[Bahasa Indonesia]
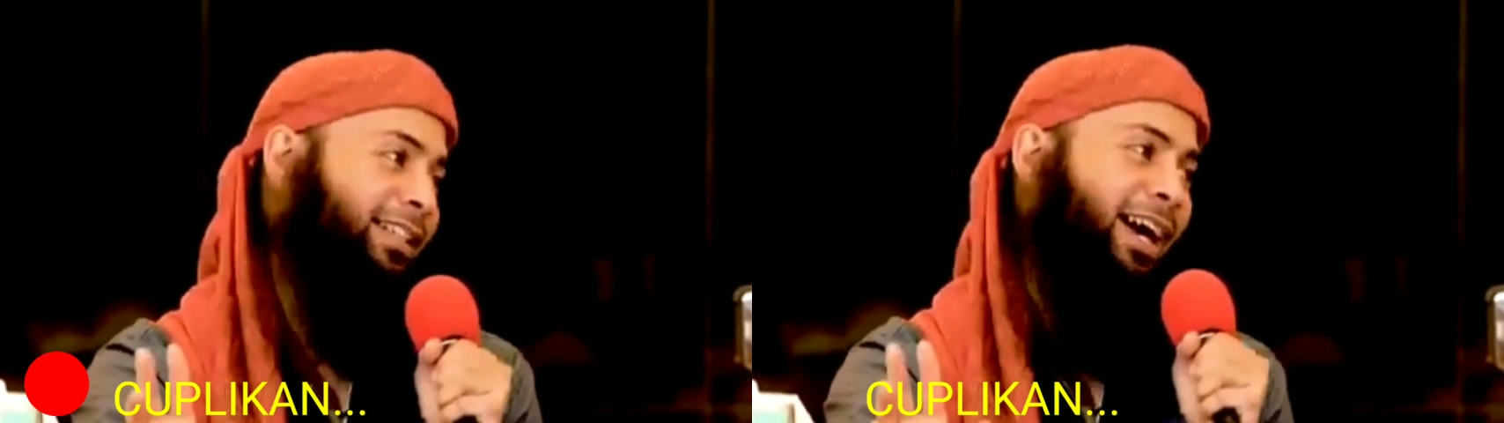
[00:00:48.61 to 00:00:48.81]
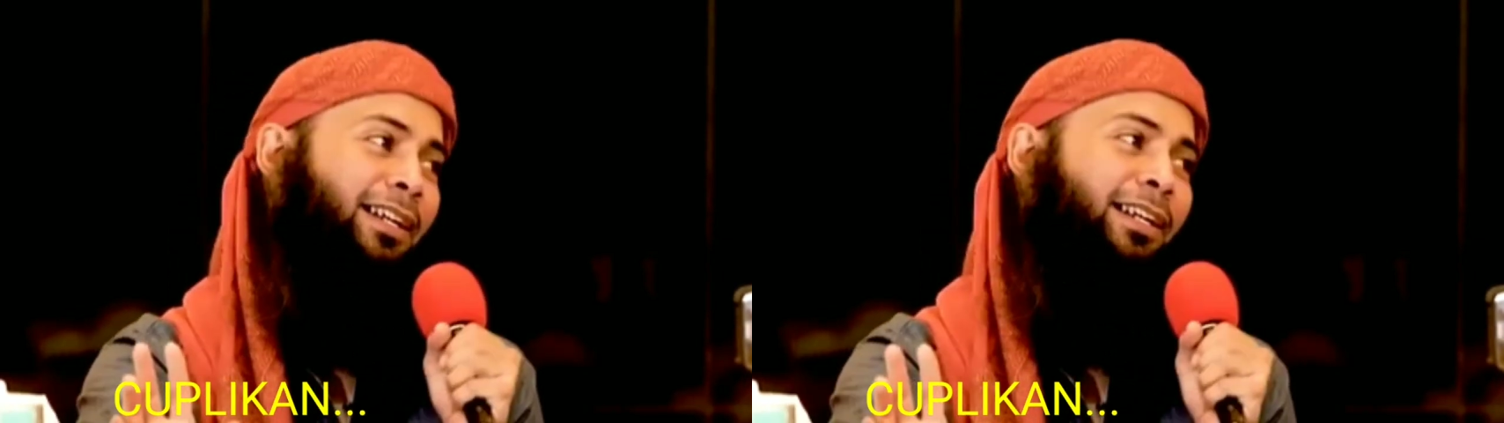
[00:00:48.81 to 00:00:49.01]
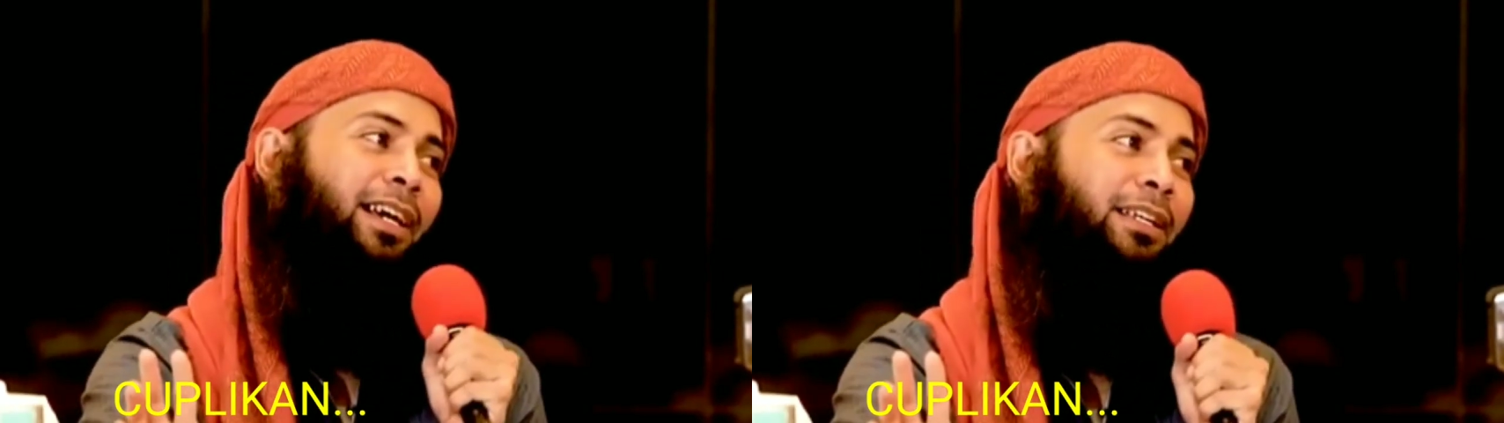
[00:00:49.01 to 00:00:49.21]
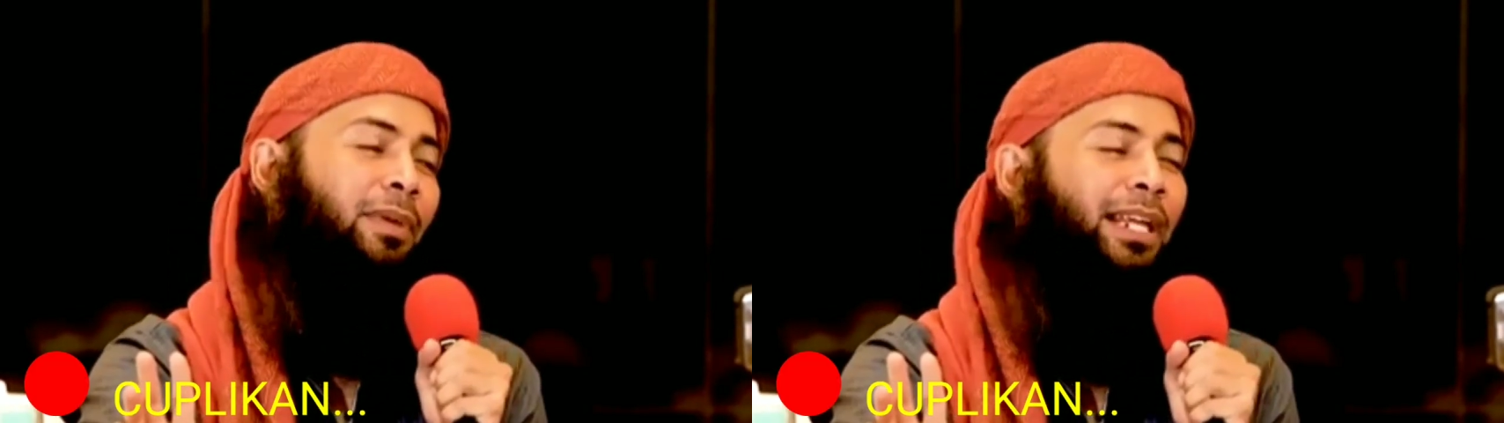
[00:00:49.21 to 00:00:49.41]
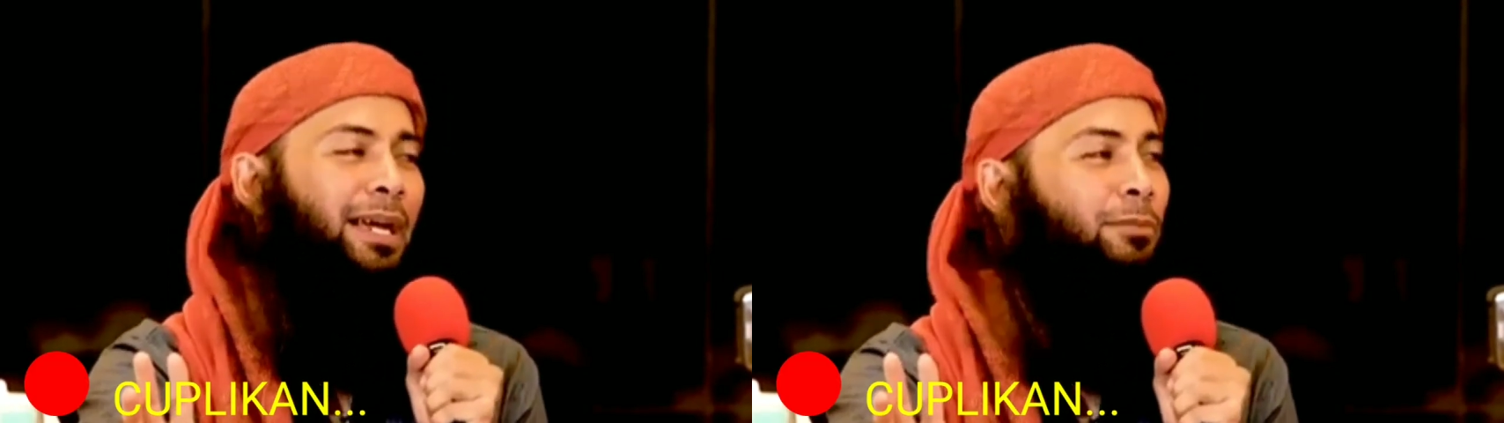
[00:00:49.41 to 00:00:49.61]
kita hargai.
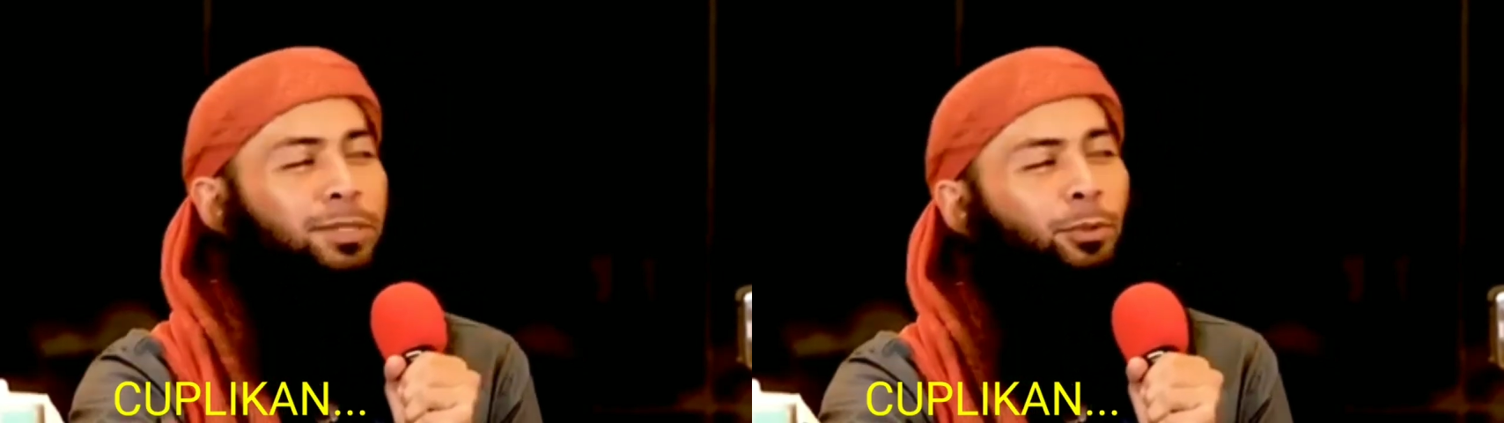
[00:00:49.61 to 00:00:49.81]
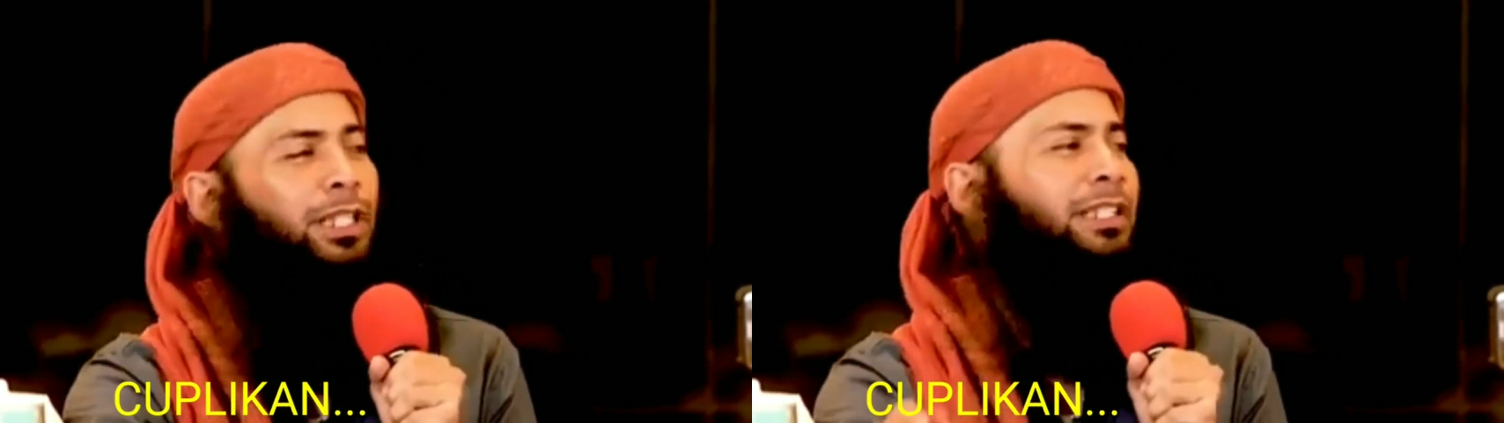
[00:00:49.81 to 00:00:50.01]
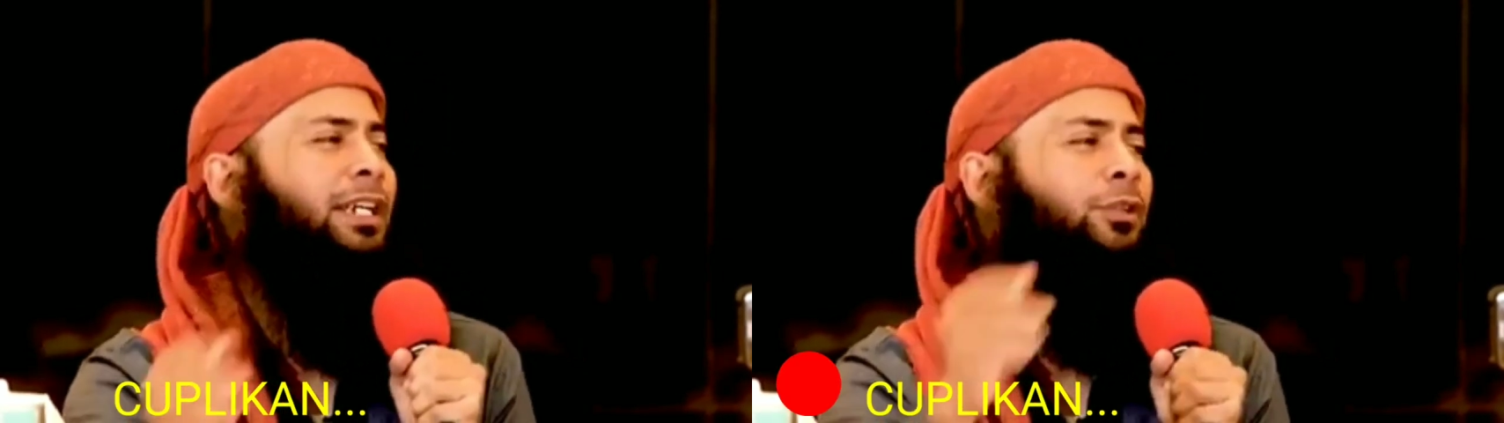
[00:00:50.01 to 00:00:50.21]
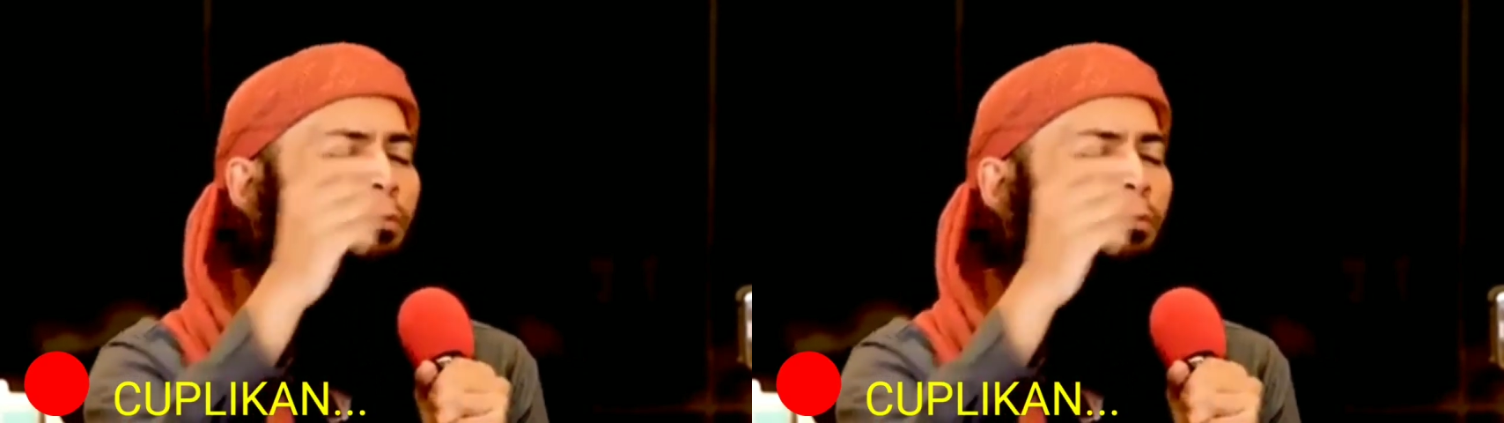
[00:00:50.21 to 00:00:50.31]
Mereka mau sebut kita